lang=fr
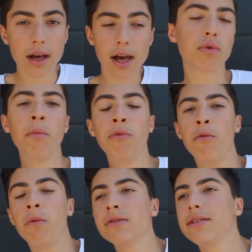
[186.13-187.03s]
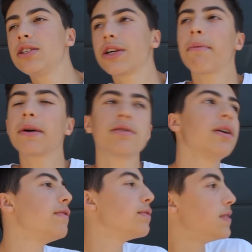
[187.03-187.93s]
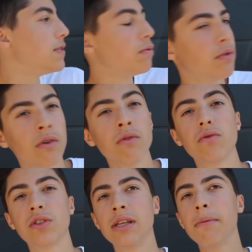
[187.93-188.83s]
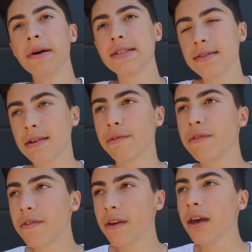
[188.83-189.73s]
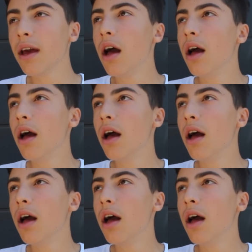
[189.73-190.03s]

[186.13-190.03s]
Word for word: Beaucoup me demandent si je serais présent à la vidéo si tu ou non. Je n'ai pas été invitée